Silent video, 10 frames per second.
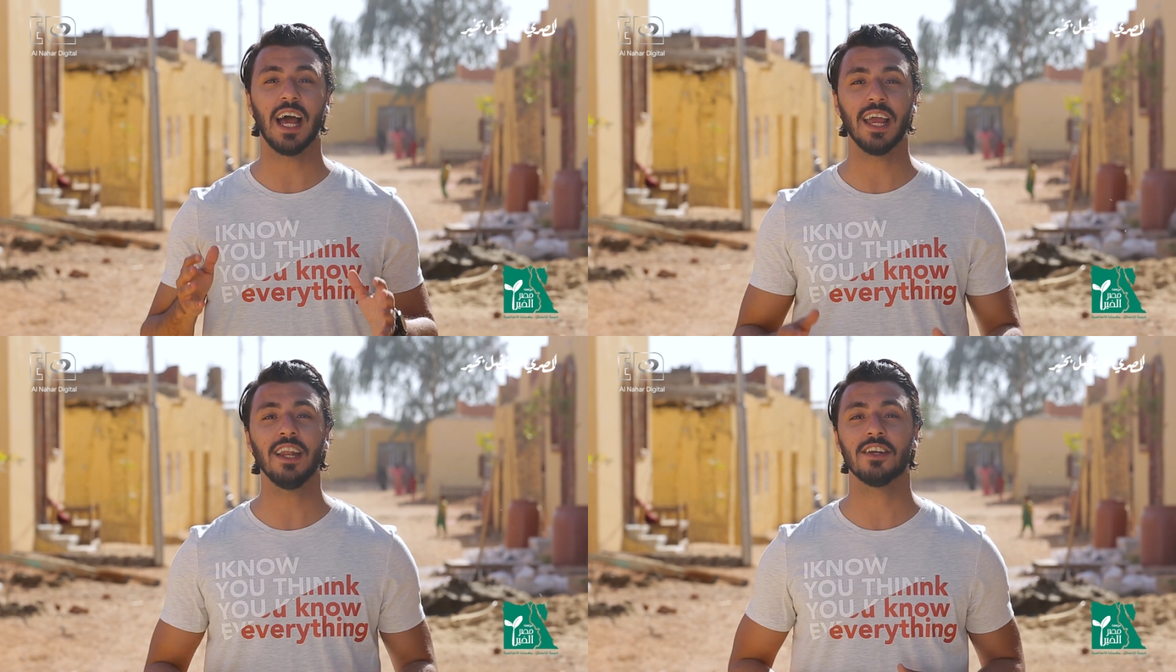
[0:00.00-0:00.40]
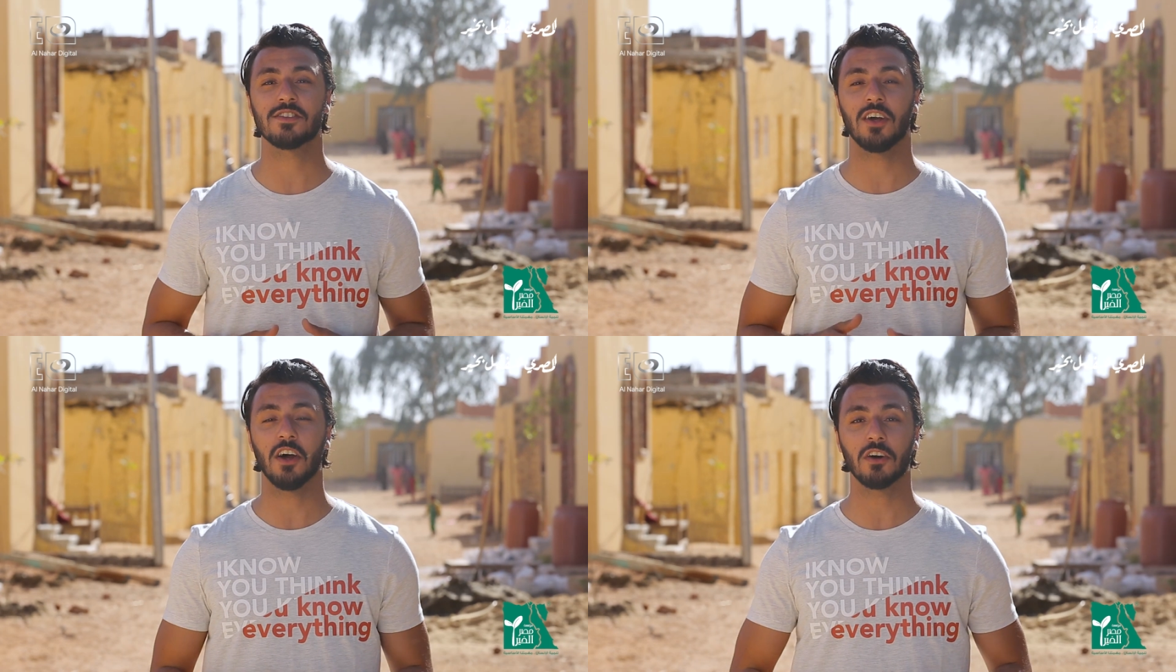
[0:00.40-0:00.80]
الحياة اللي
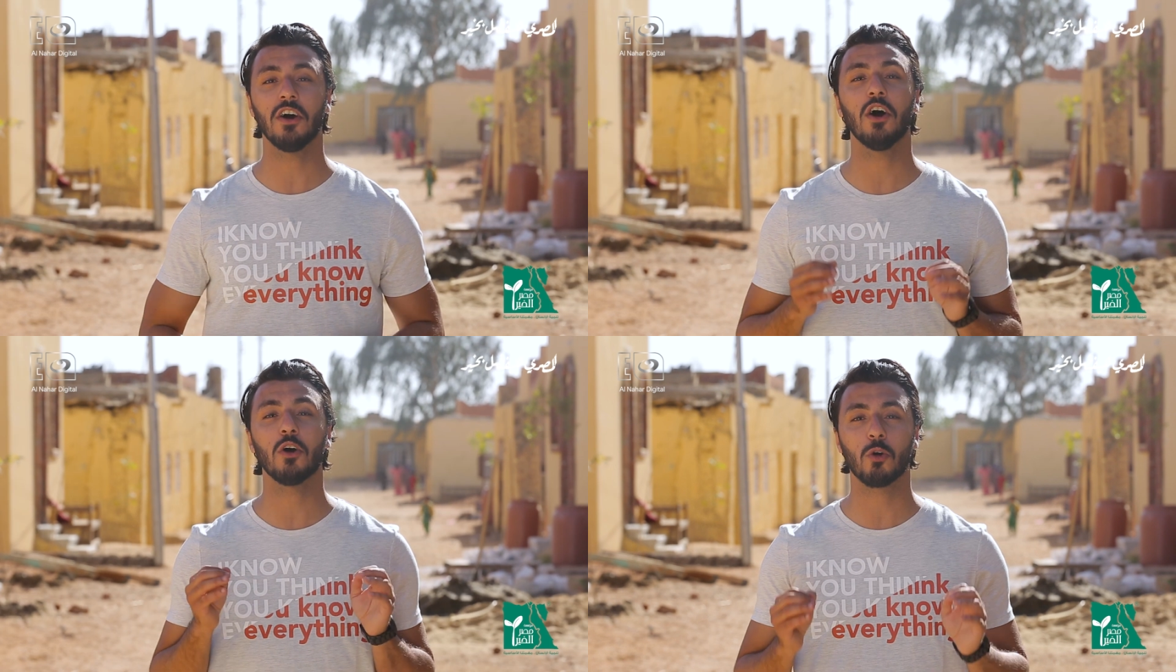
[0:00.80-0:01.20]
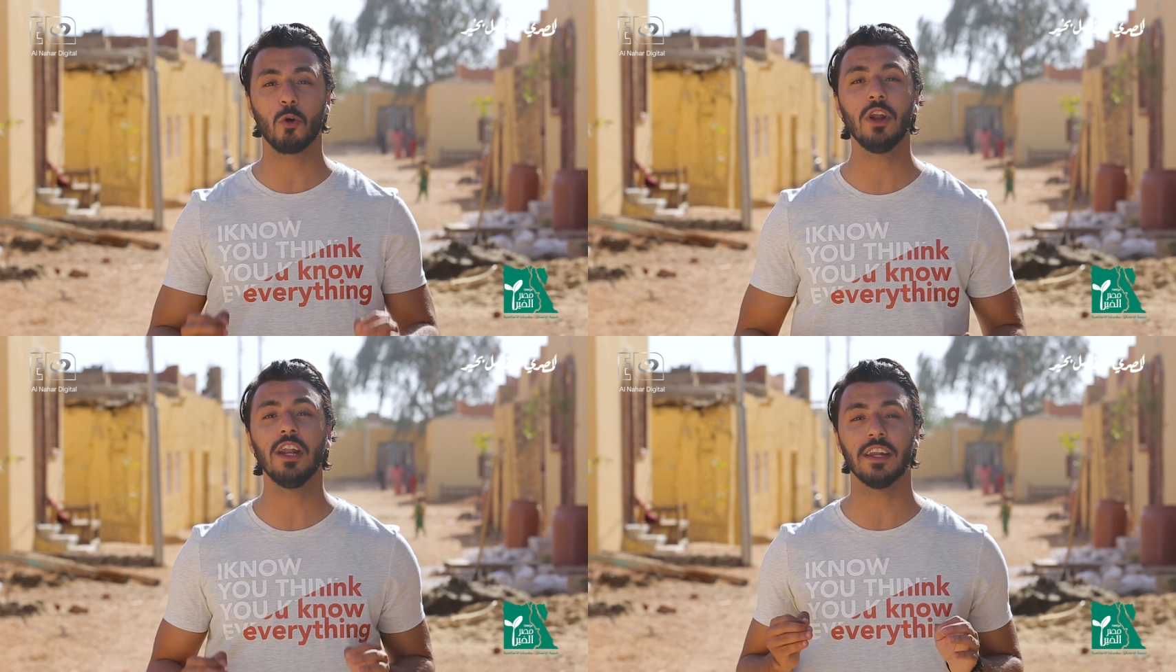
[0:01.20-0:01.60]
يستحقها
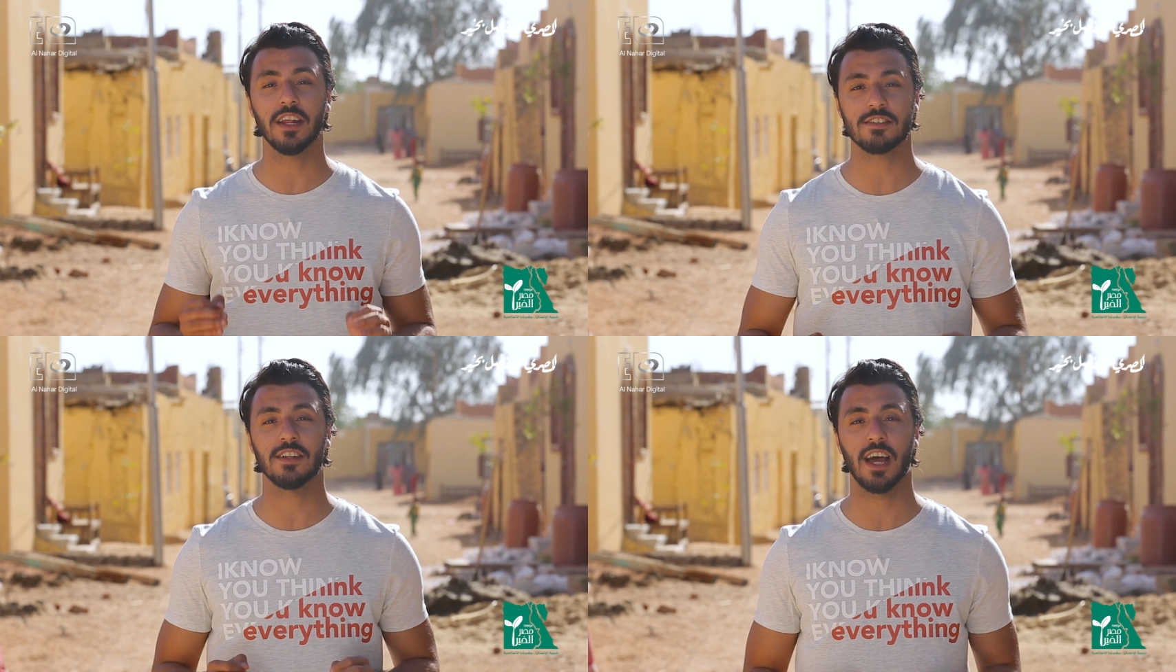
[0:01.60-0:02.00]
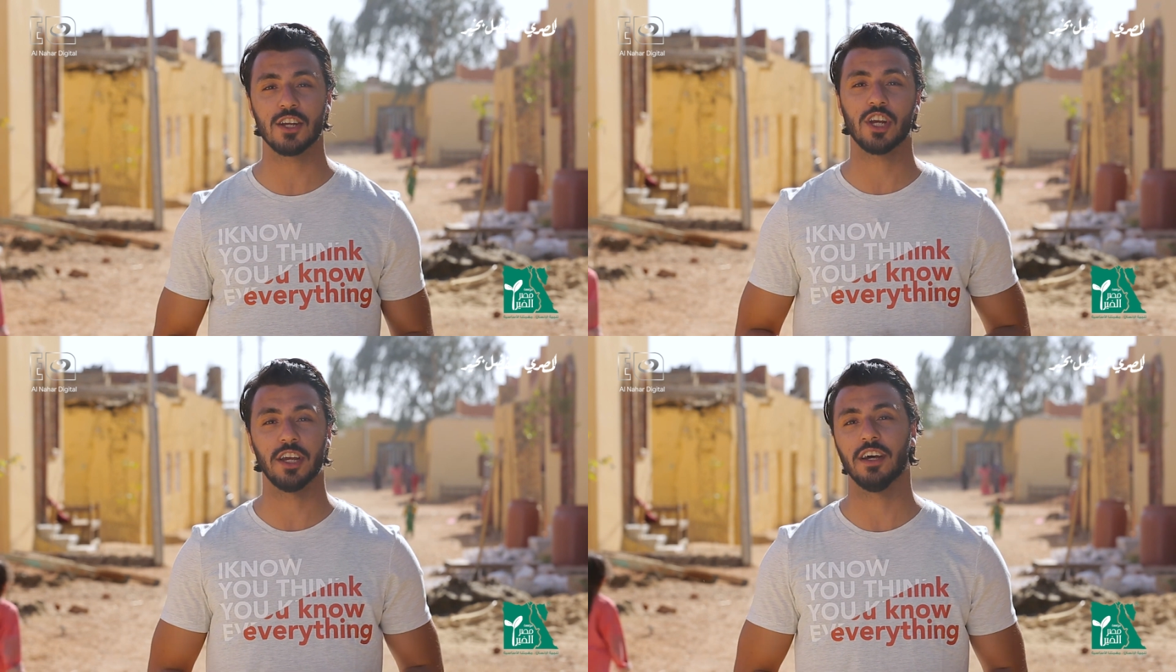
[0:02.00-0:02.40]
كل الناس اللي
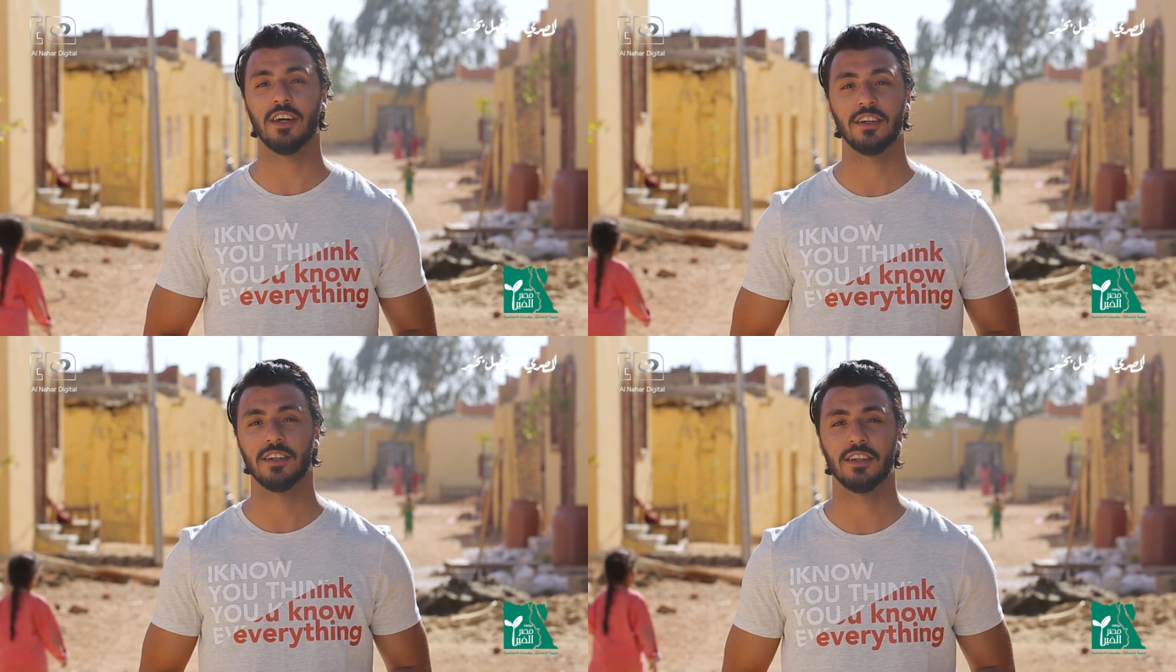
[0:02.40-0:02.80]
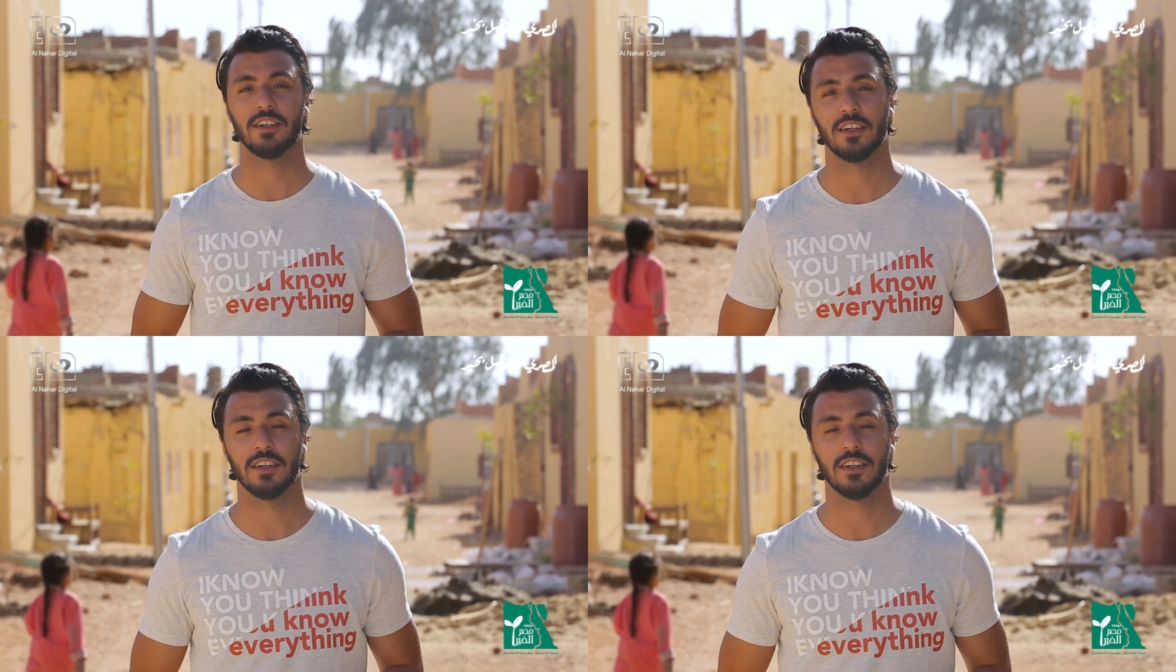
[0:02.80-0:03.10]
عايشة هنا